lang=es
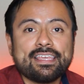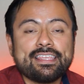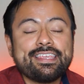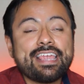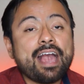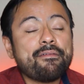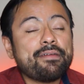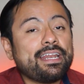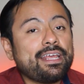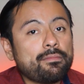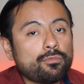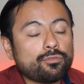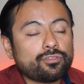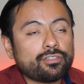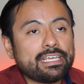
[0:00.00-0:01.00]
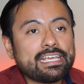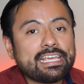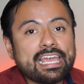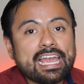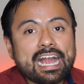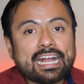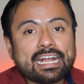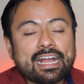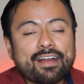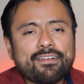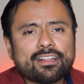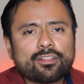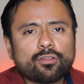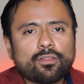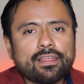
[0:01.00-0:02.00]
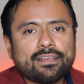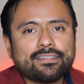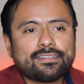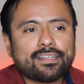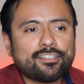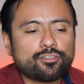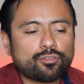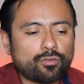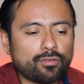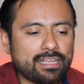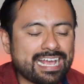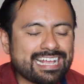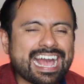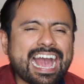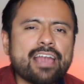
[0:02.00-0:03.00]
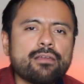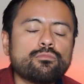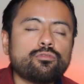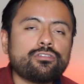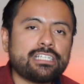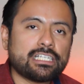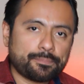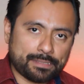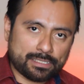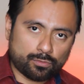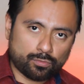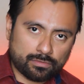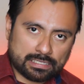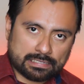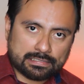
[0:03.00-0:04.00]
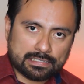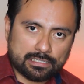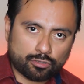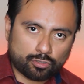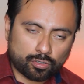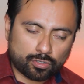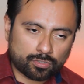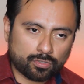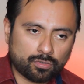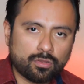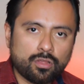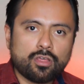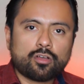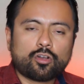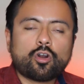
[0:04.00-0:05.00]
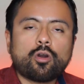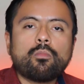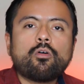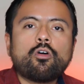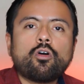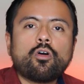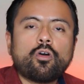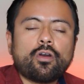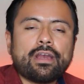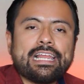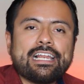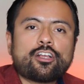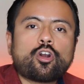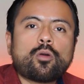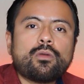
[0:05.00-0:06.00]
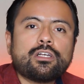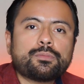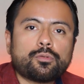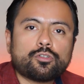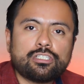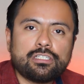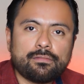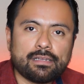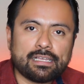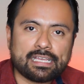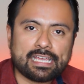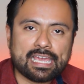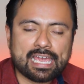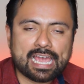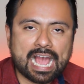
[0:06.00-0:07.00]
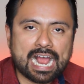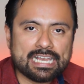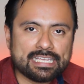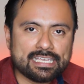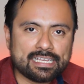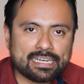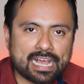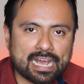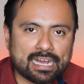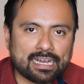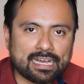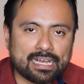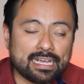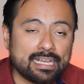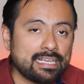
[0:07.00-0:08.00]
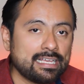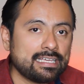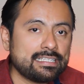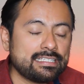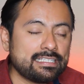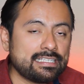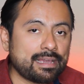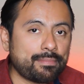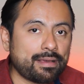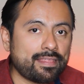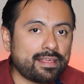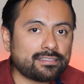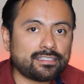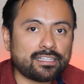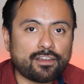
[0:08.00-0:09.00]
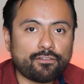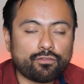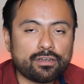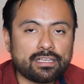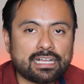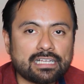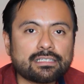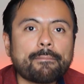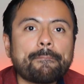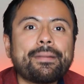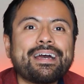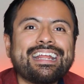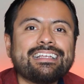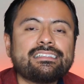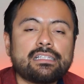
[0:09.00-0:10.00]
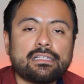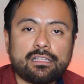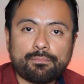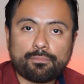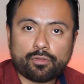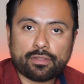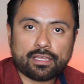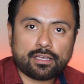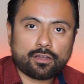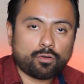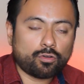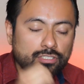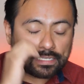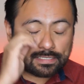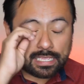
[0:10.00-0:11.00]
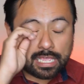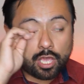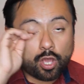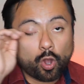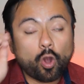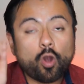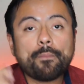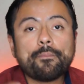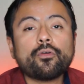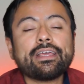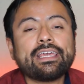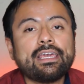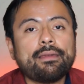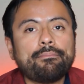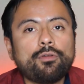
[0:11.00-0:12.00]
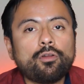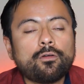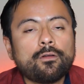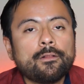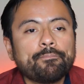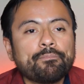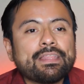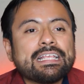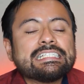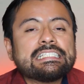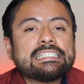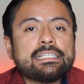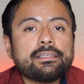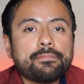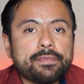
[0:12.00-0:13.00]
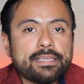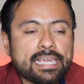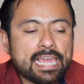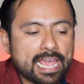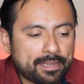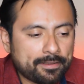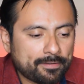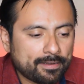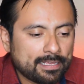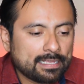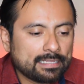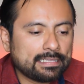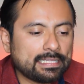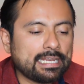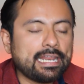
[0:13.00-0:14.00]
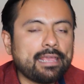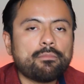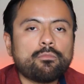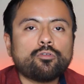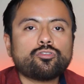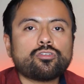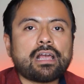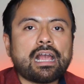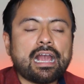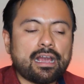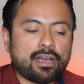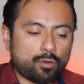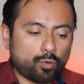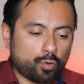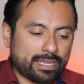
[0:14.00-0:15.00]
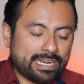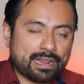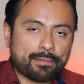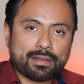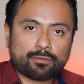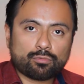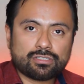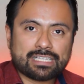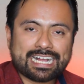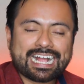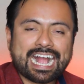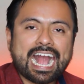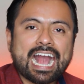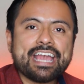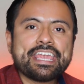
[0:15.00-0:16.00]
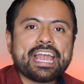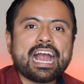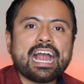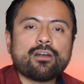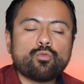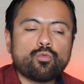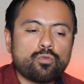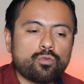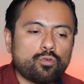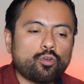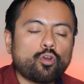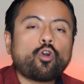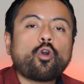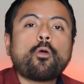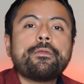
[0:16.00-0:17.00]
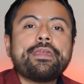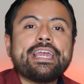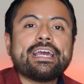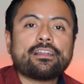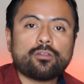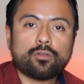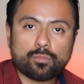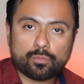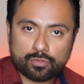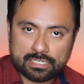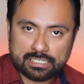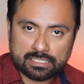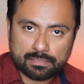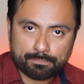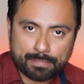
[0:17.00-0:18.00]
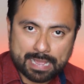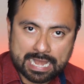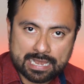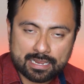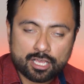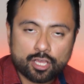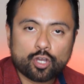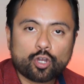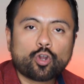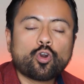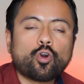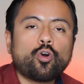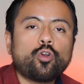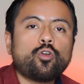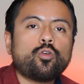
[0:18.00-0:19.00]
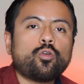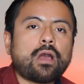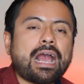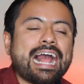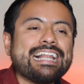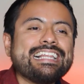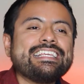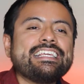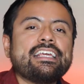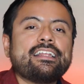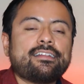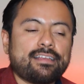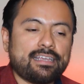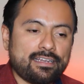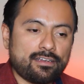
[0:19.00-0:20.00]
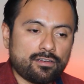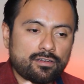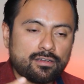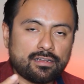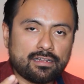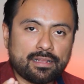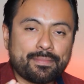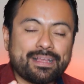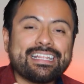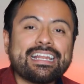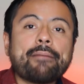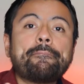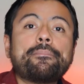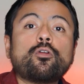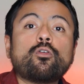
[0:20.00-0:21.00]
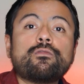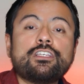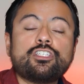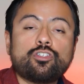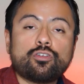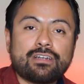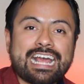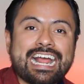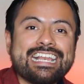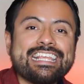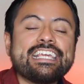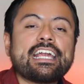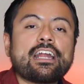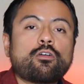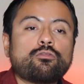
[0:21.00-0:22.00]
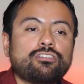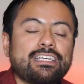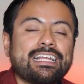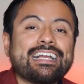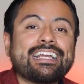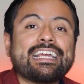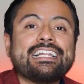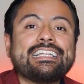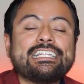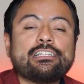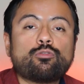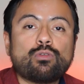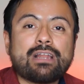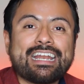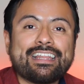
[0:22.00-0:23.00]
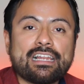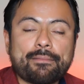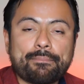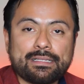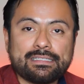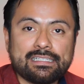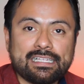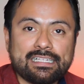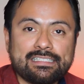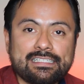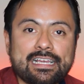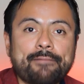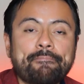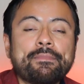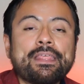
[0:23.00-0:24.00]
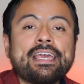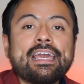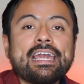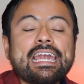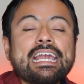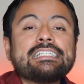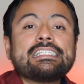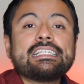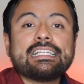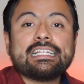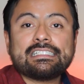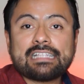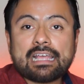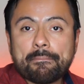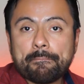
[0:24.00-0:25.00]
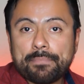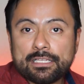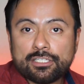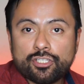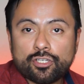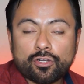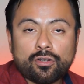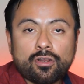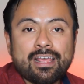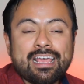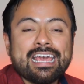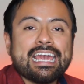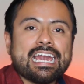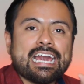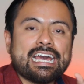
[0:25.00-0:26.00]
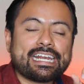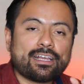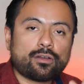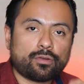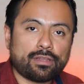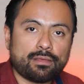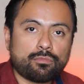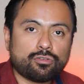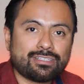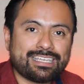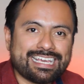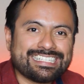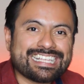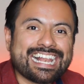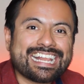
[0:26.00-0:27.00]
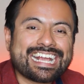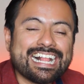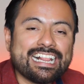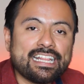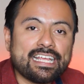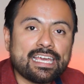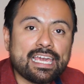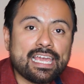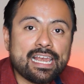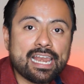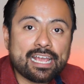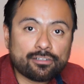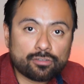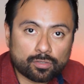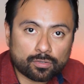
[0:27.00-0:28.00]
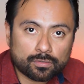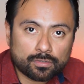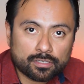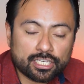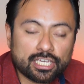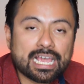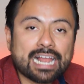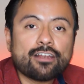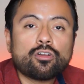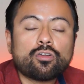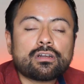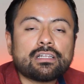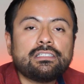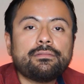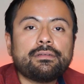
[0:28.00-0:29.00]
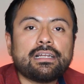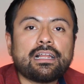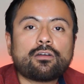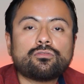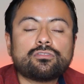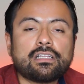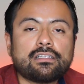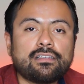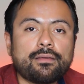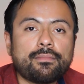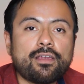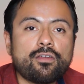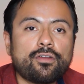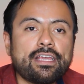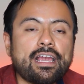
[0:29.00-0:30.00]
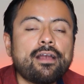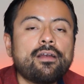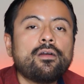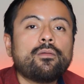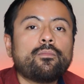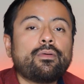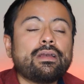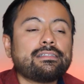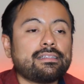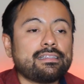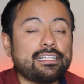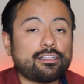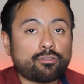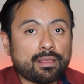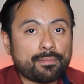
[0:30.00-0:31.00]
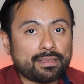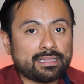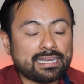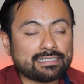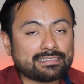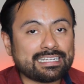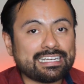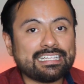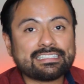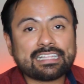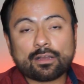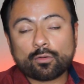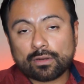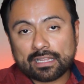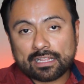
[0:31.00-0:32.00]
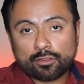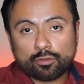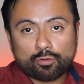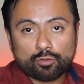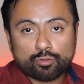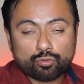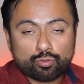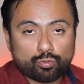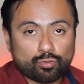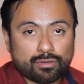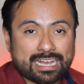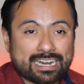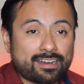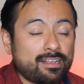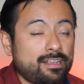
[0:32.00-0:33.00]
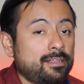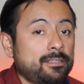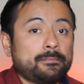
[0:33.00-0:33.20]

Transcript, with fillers: Ya veremos en qué acaba toda esta historia. Hay muchas preguntas en torno como el cómo es posible que alguien haga llamadas telefónicas para este tipo de cosas. O por ejemplo, si bien tenemos o en Amacuzac hay un gobierno municipal con alguien de manera provisional y que consideran que el titular de la presidencia es quien está en prisión, recordemos que es alcalde electo y al no recibir la constancia de mayoría, pues de todas maneras le están guardando su lugar.